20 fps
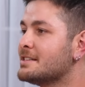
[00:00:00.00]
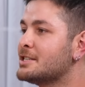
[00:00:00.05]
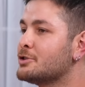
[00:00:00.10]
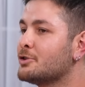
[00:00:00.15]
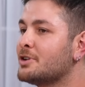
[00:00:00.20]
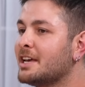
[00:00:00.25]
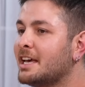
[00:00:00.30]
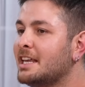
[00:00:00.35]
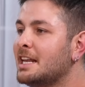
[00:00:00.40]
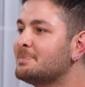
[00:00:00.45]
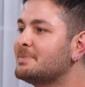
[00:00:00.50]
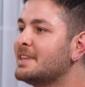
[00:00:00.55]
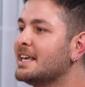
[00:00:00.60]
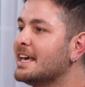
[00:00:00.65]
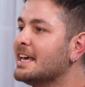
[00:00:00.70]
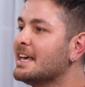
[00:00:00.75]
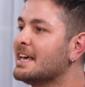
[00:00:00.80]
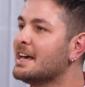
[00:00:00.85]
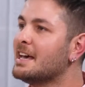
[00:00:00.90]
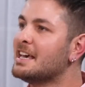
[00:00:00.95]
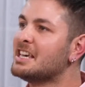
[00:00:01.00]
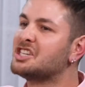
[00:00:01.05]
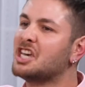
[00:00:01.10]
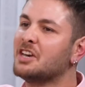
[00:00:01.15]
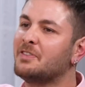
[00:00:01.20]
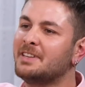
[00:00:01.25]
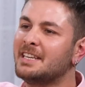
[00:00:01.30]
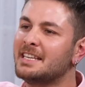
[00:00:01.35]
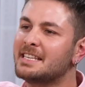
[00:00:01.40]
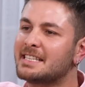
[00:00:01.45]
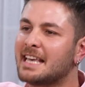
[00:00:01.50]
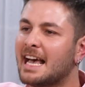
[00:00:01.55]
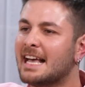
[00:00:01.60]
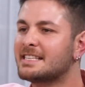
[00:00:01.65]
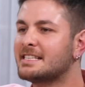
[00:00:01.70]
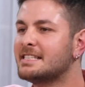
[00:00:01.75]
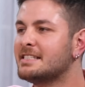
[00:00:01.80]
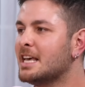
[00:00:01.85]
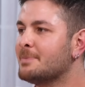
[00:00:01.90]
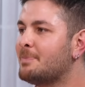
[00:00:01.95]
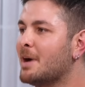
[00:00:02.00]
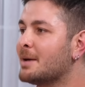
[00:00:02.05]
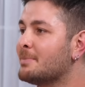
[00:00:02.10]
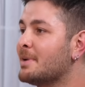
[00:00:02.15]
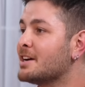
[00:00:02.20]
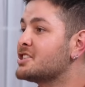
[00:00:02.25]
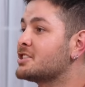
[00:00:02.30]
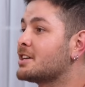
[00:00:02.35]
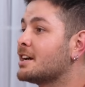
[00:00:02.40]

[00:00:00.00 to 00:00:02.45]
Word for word: Siz oraya gelip de şefiniz gelsin diye parmak